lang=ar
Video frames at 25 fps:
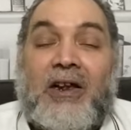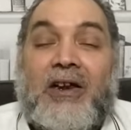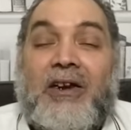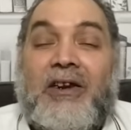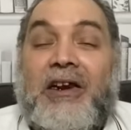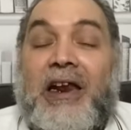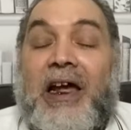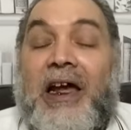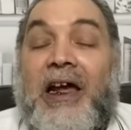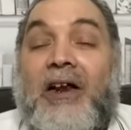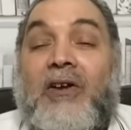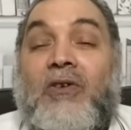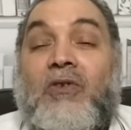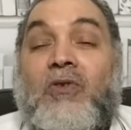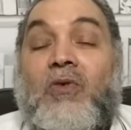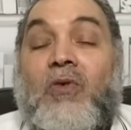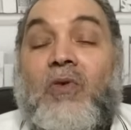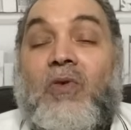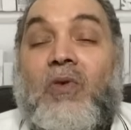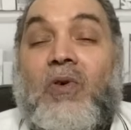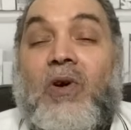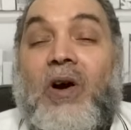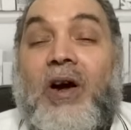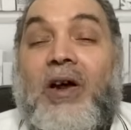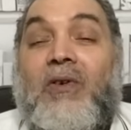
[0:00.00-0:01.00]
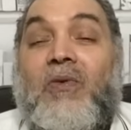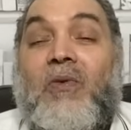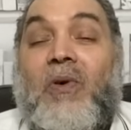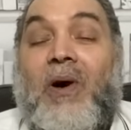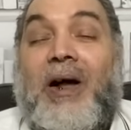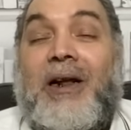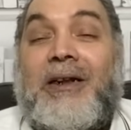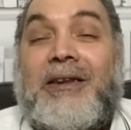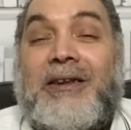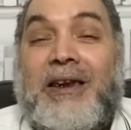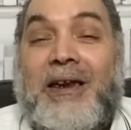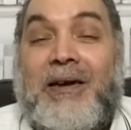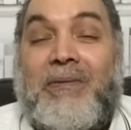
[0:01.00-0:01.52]
لانه
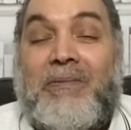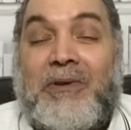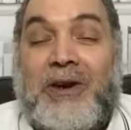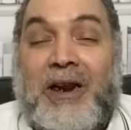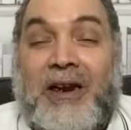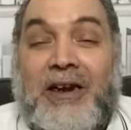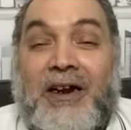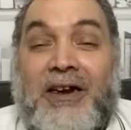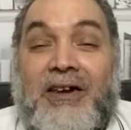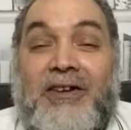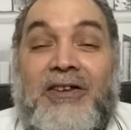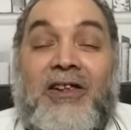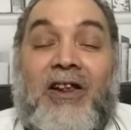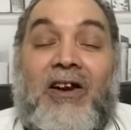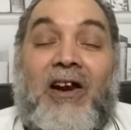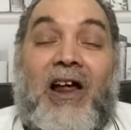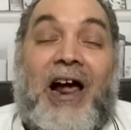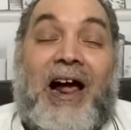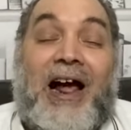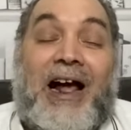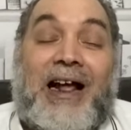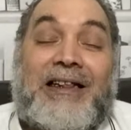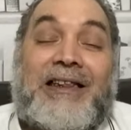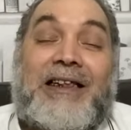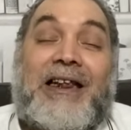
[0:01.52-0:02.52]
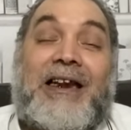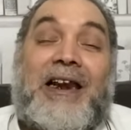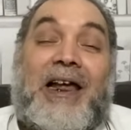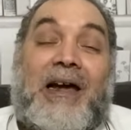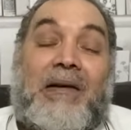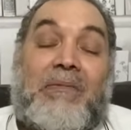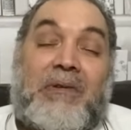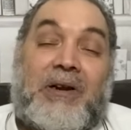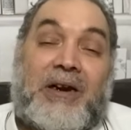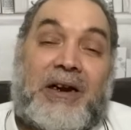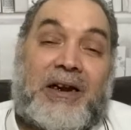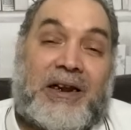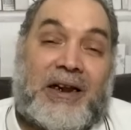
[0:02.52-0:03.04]
الوقت من الاقتراحات
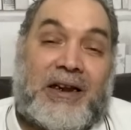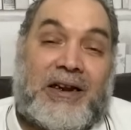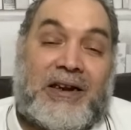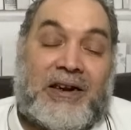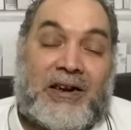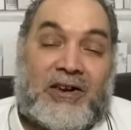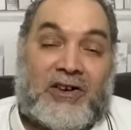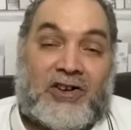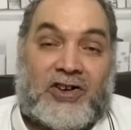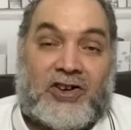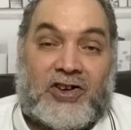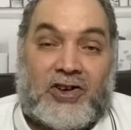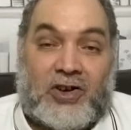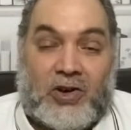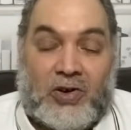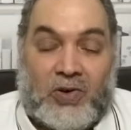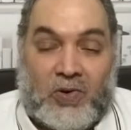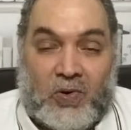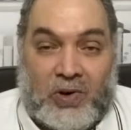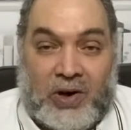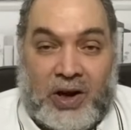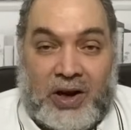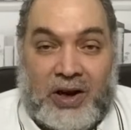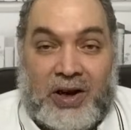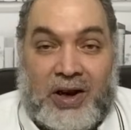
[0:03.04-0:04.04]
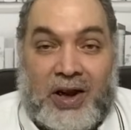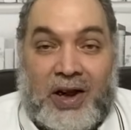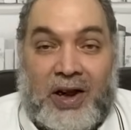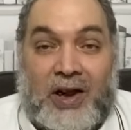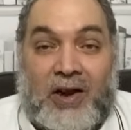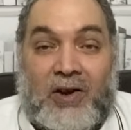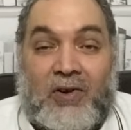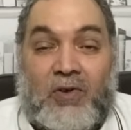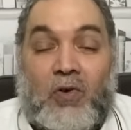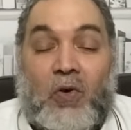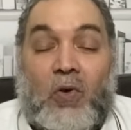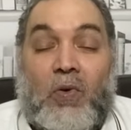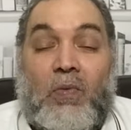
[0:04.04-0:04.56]
الامريكيه الصهيونيه
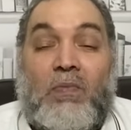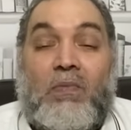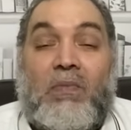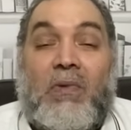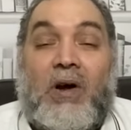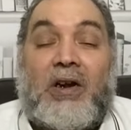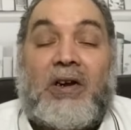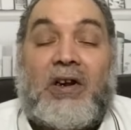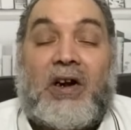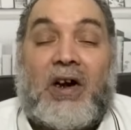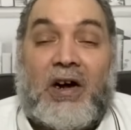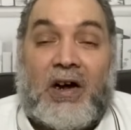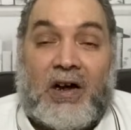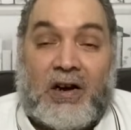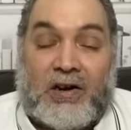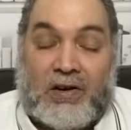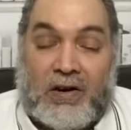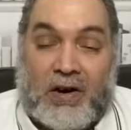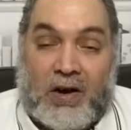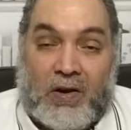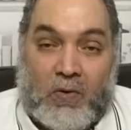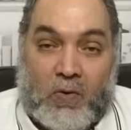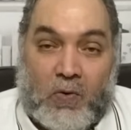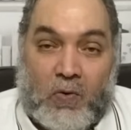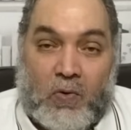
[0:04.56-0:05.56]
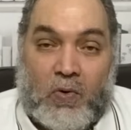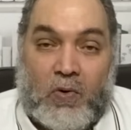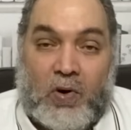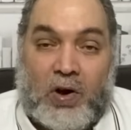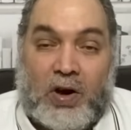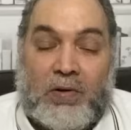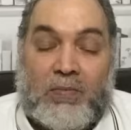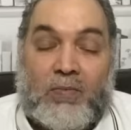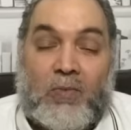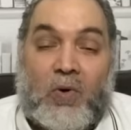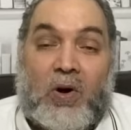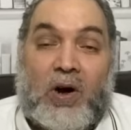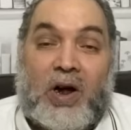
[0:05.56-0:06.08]
ان هم يخرجوا
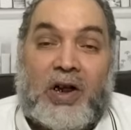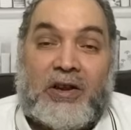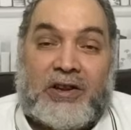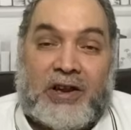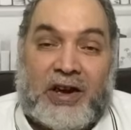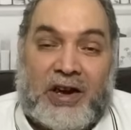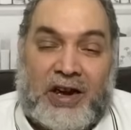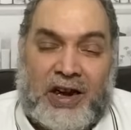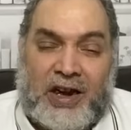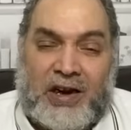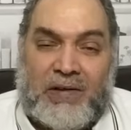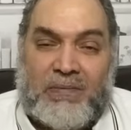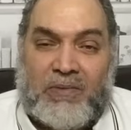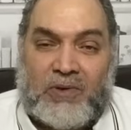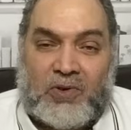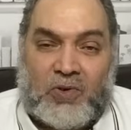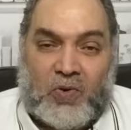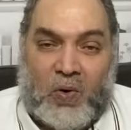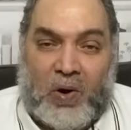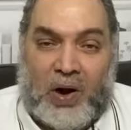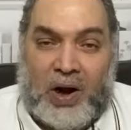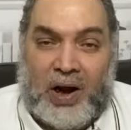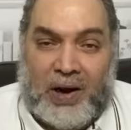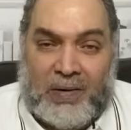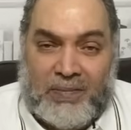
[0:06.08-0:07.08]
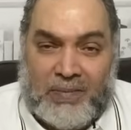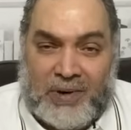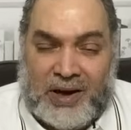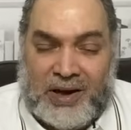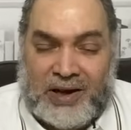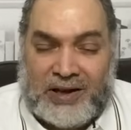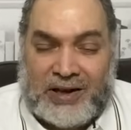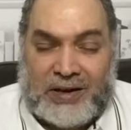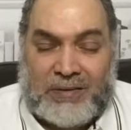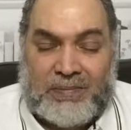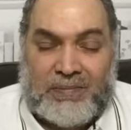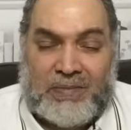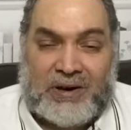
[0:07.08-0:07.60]
المقاتلين بتوع
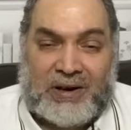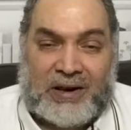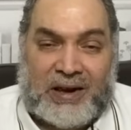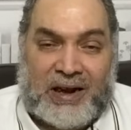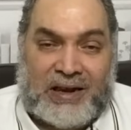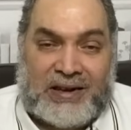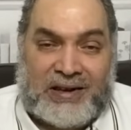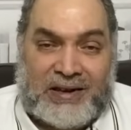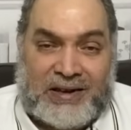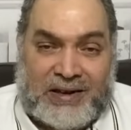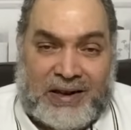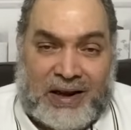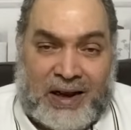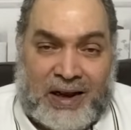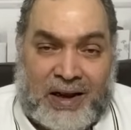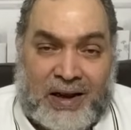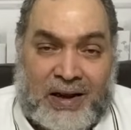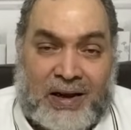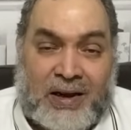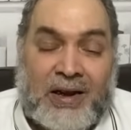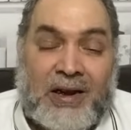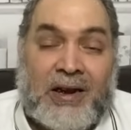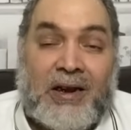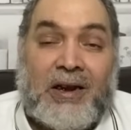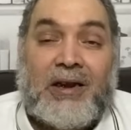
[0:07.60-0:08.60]
حماس من غزه